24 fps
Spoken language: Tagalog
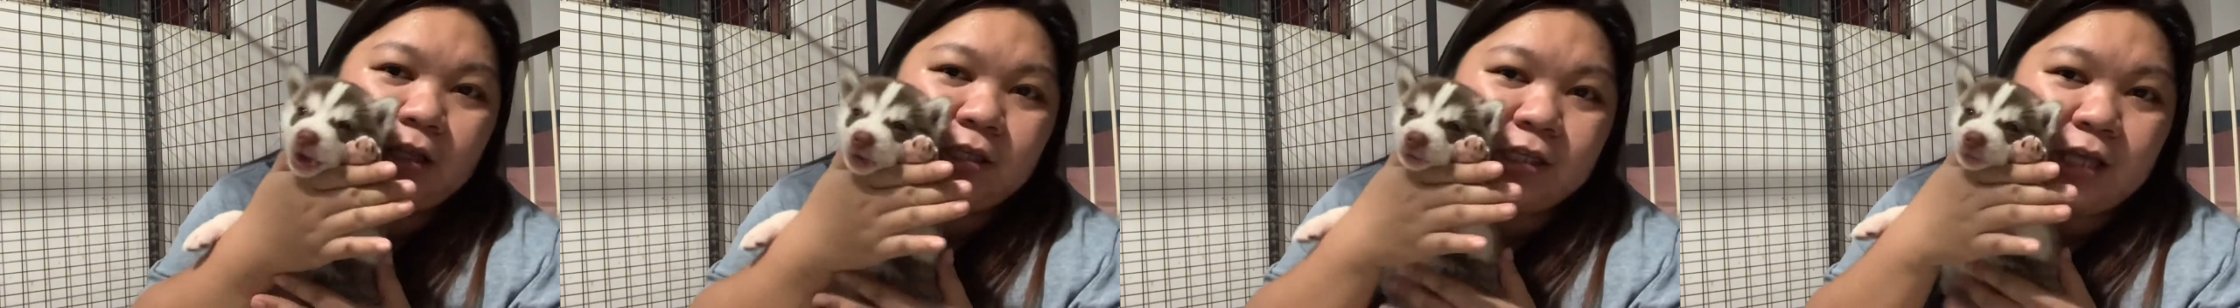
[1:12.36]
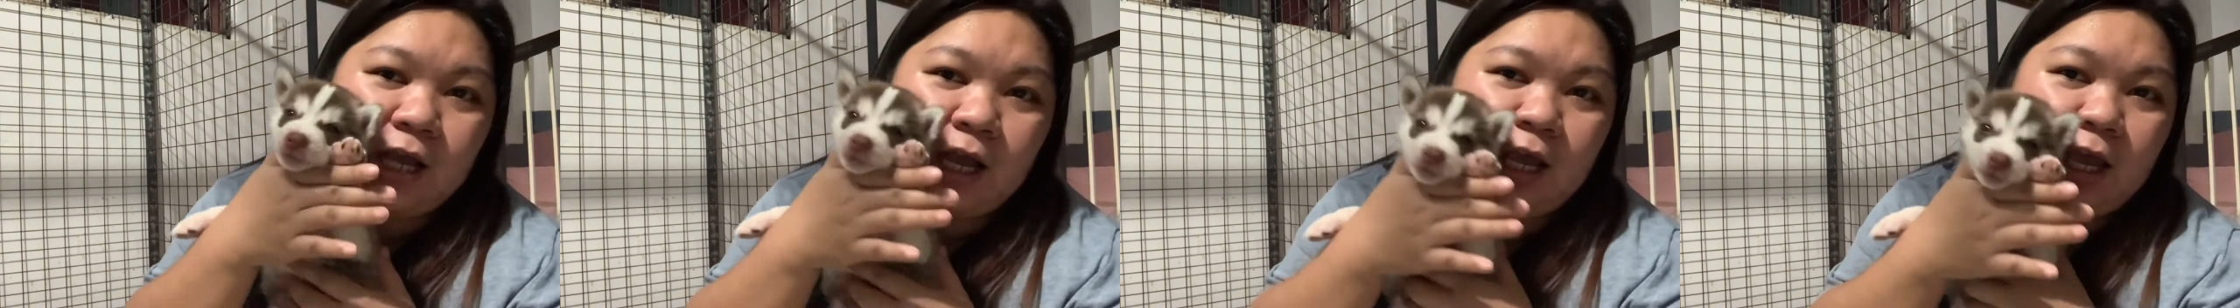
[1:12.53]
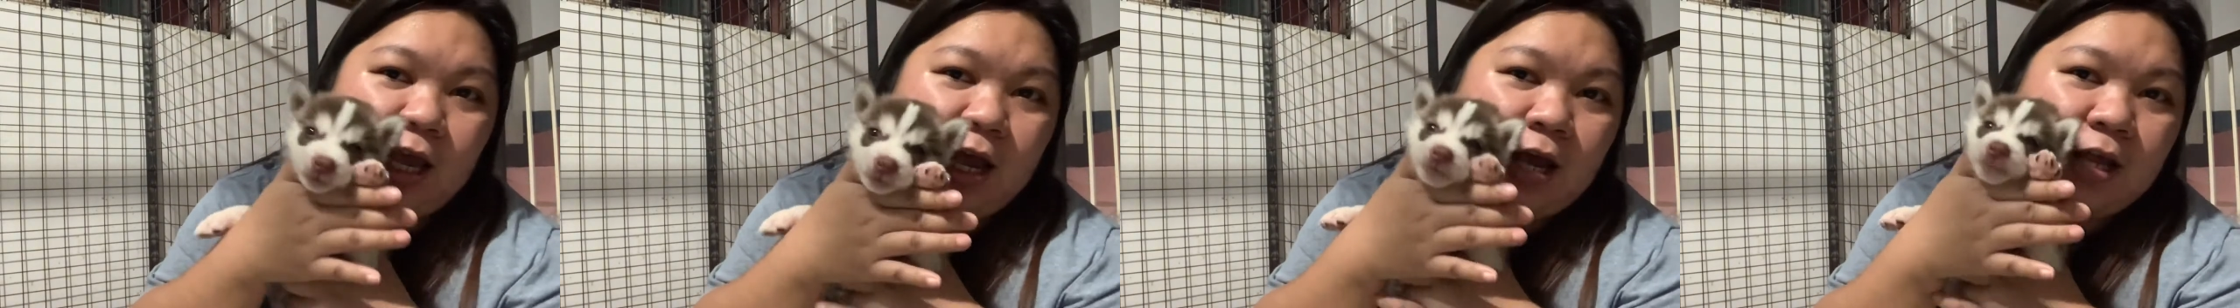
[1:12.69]

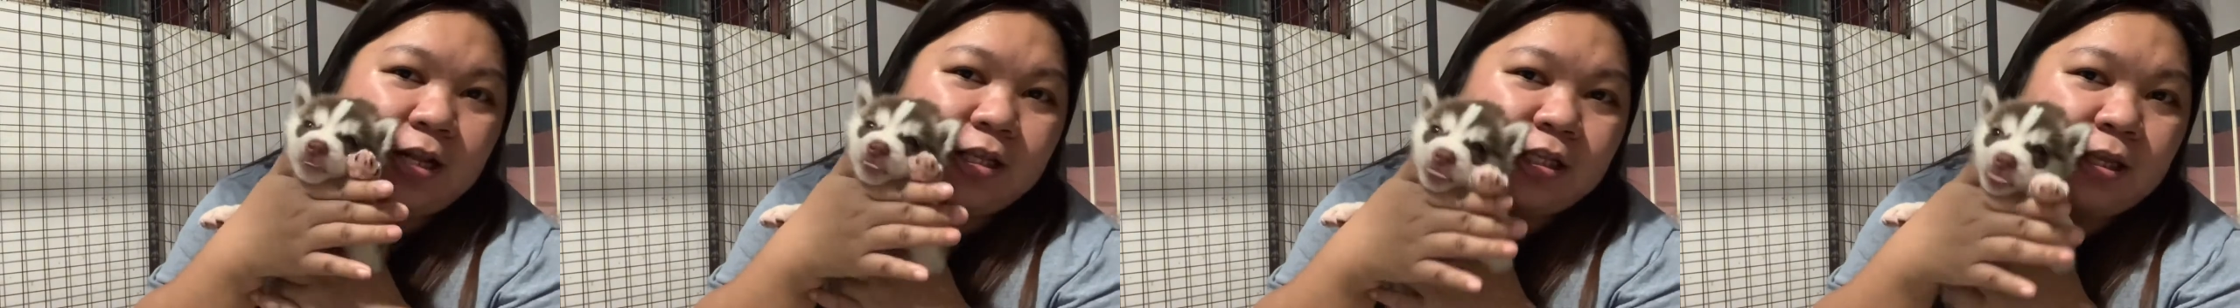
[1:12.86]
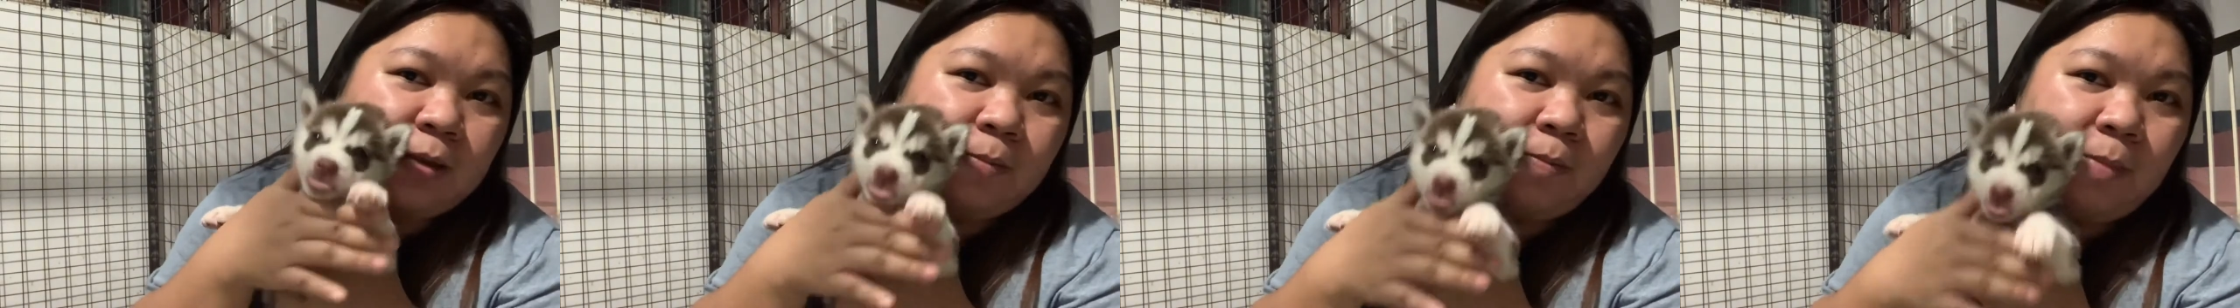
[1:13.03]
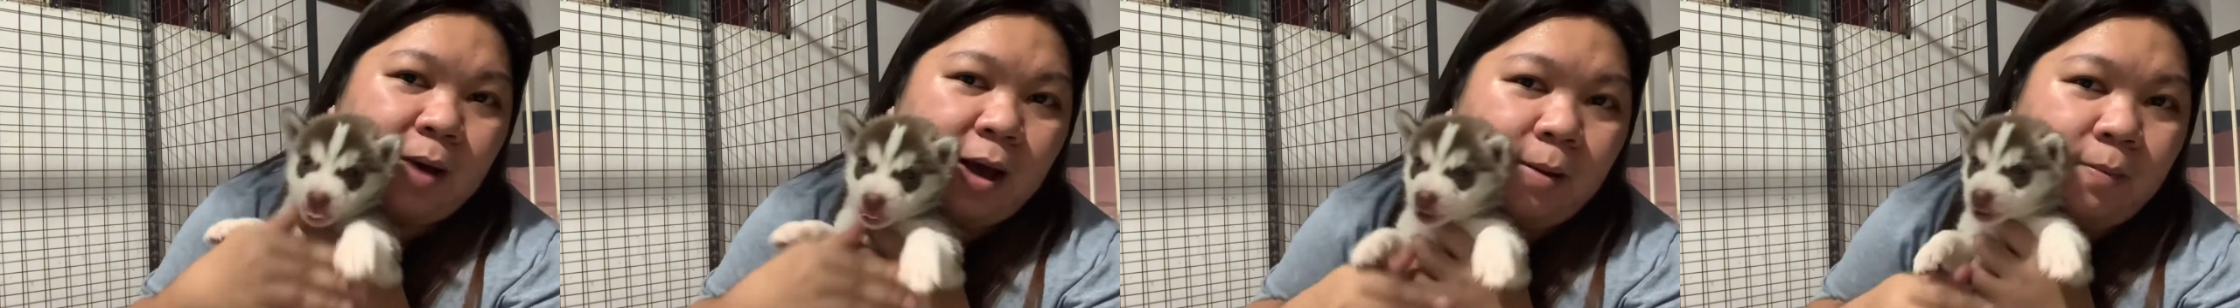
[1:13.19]
Ayan, si
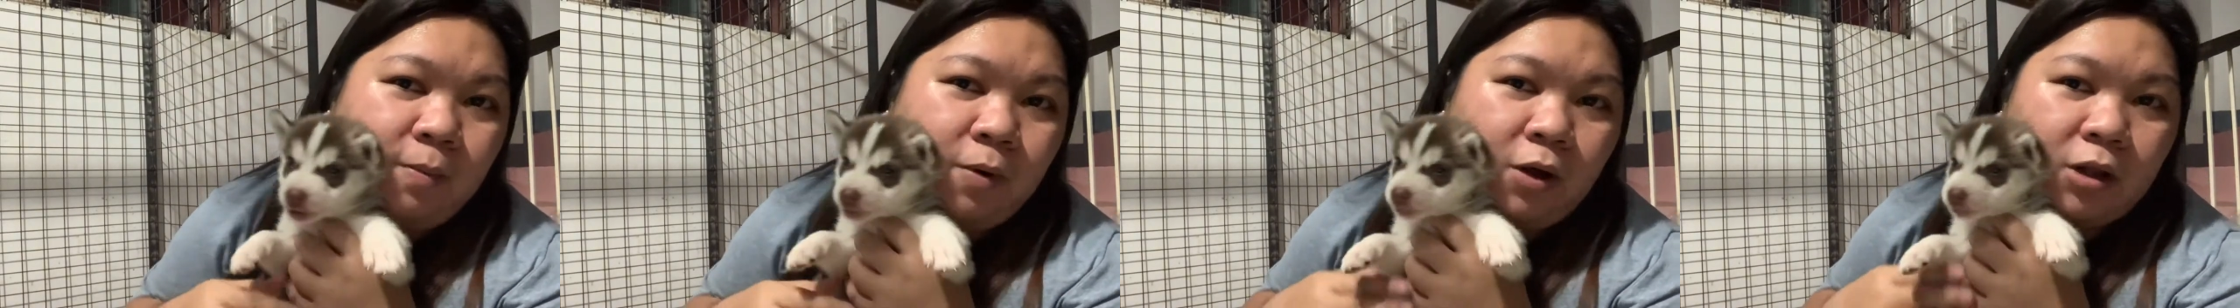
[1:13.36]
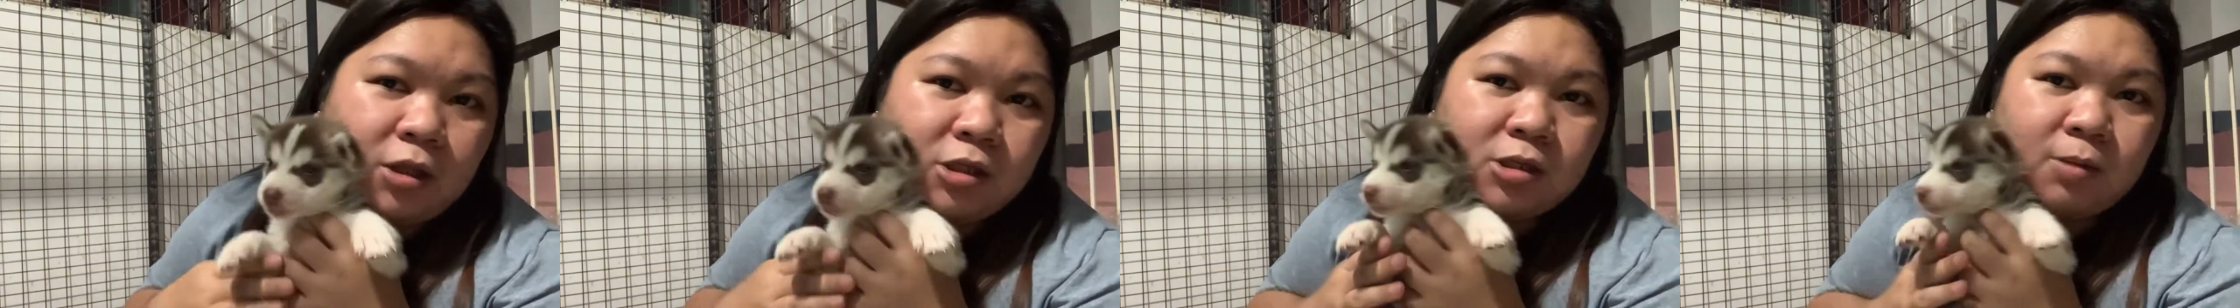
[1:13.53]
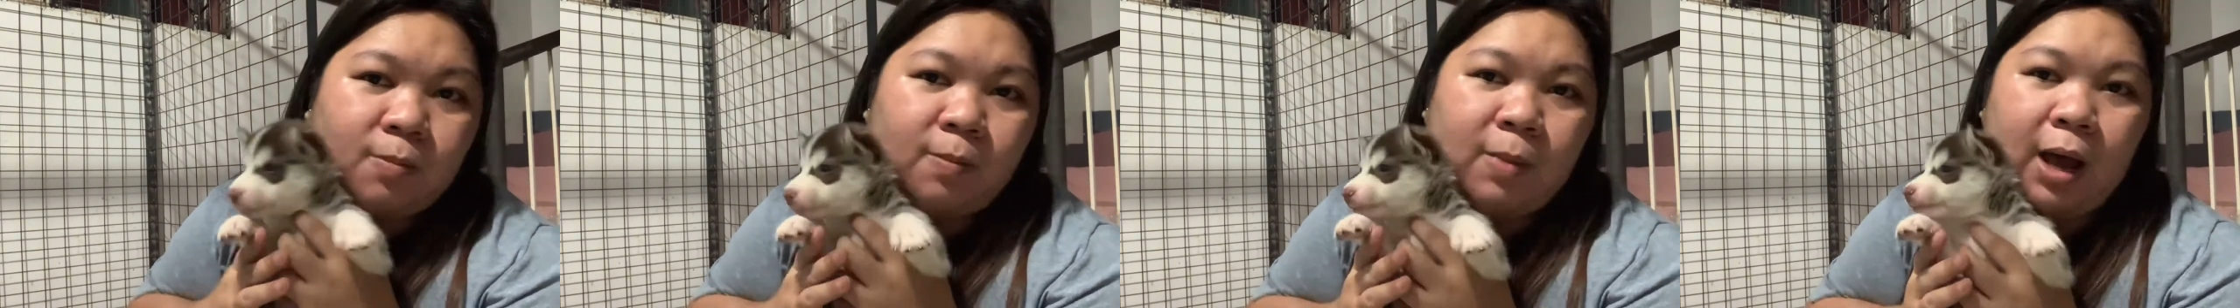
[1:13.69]

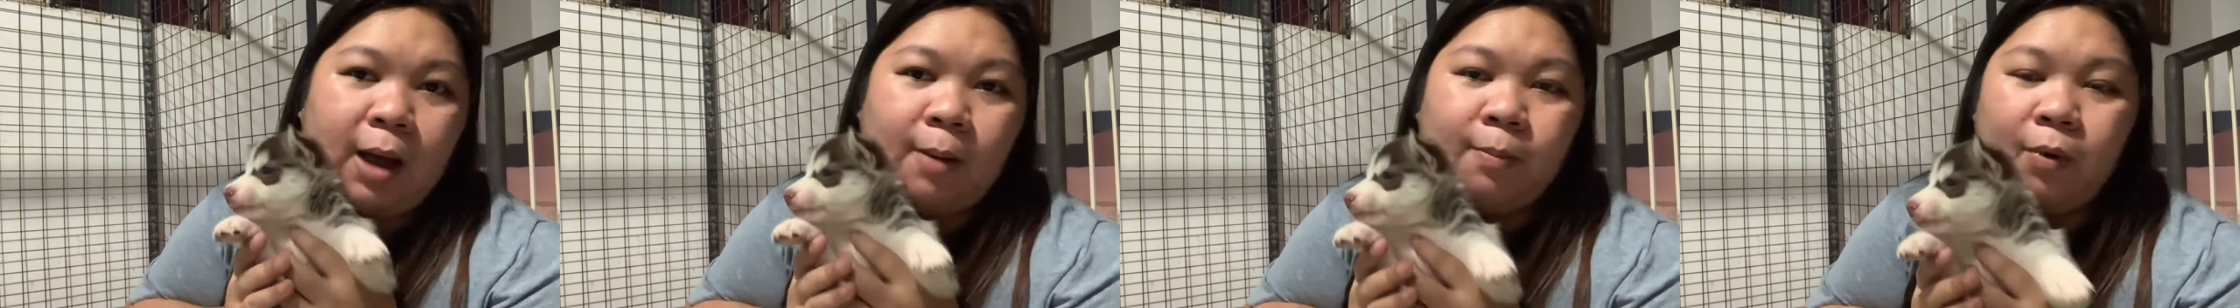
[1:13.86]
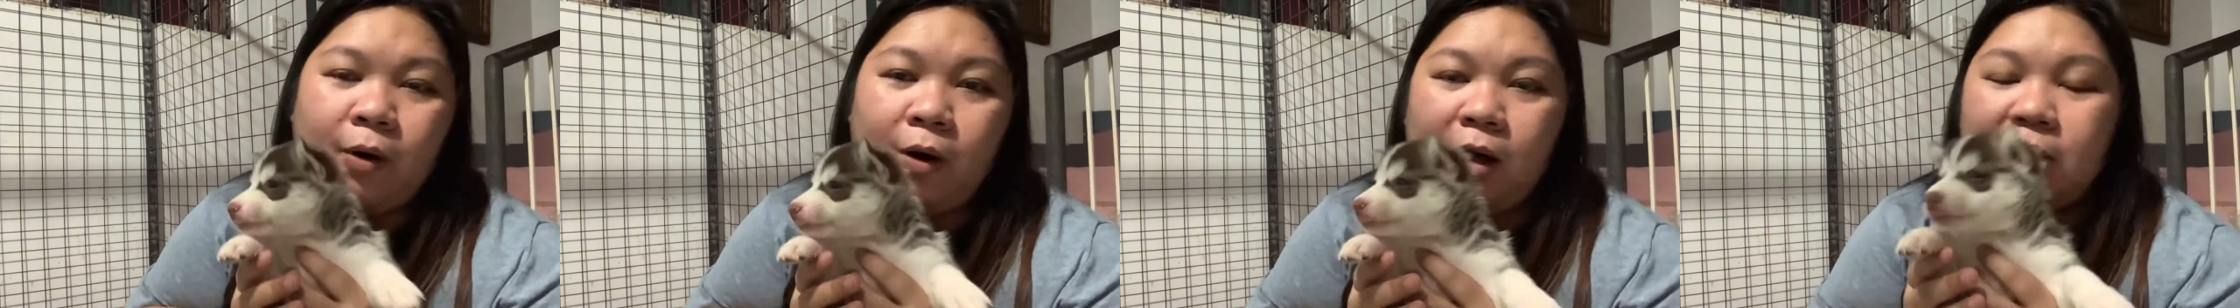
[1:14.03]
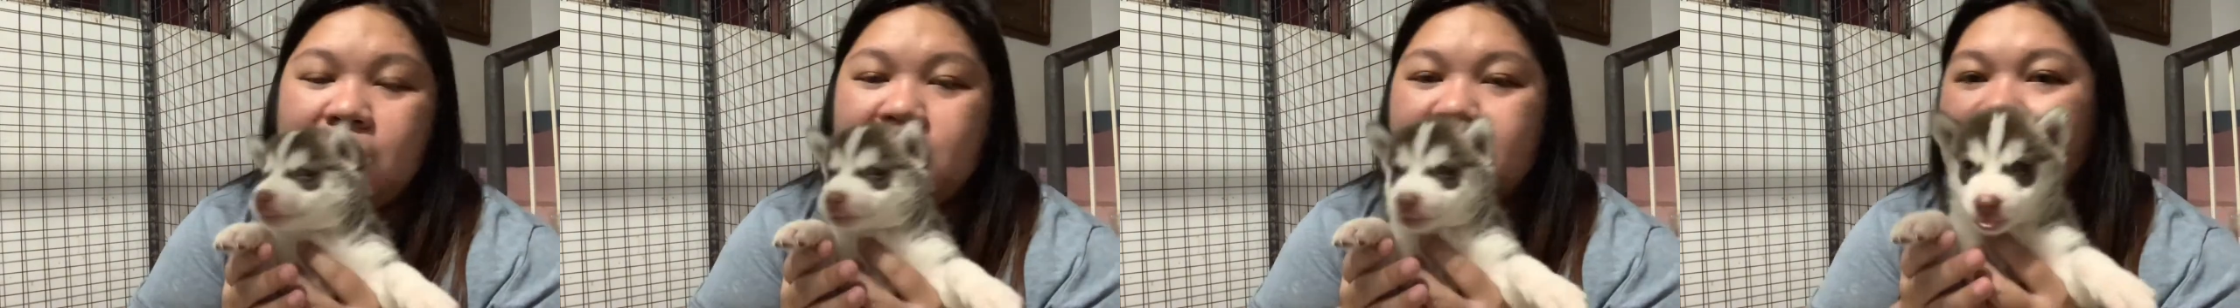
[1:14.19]
Bubbles
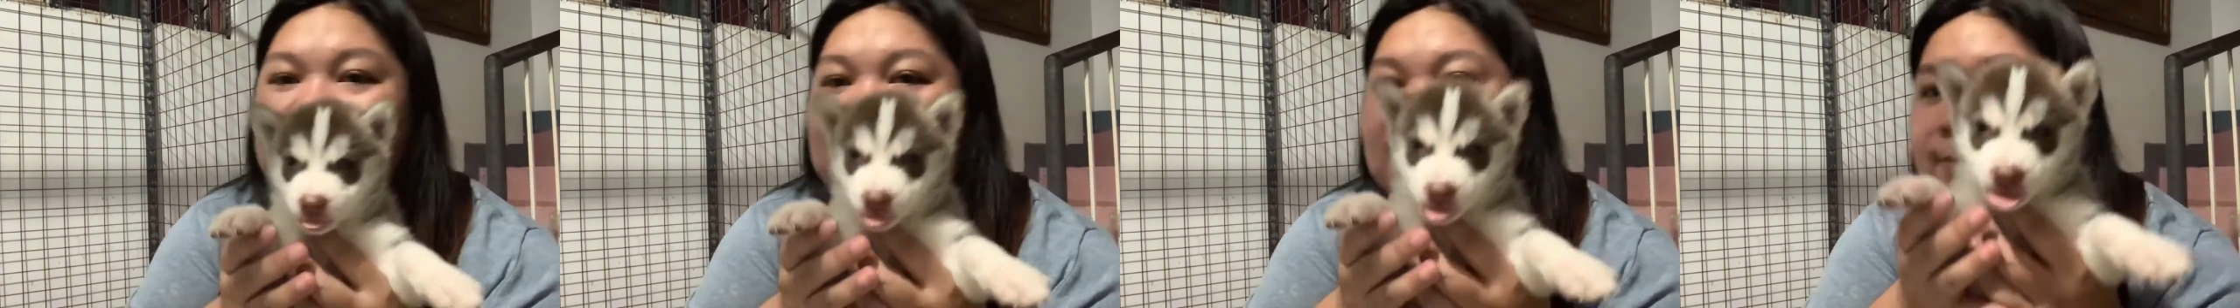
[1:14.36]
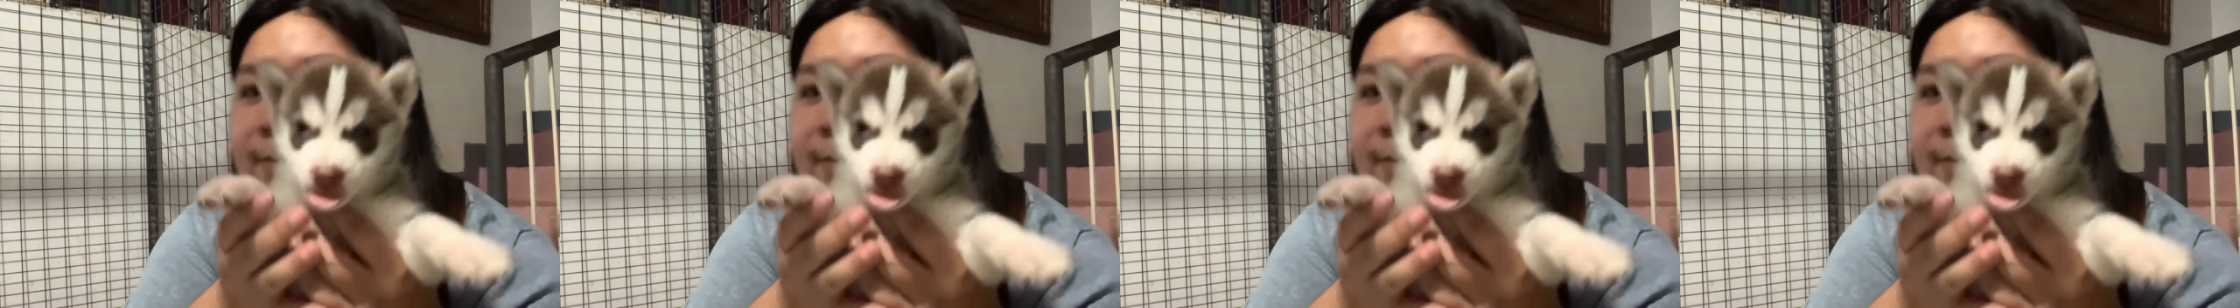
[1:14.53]
Bubbles.